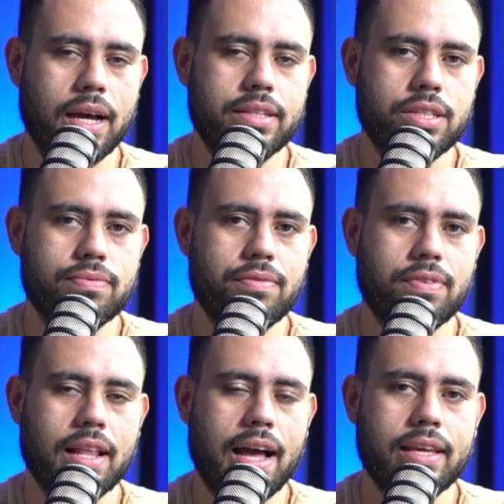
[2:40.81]
a gente vai
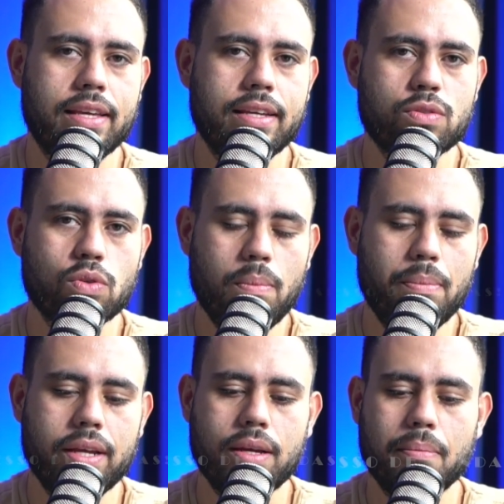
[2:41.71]
falar aqui
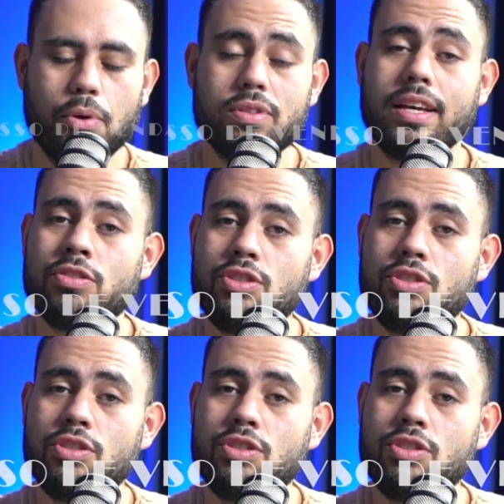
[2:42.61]
sobre processo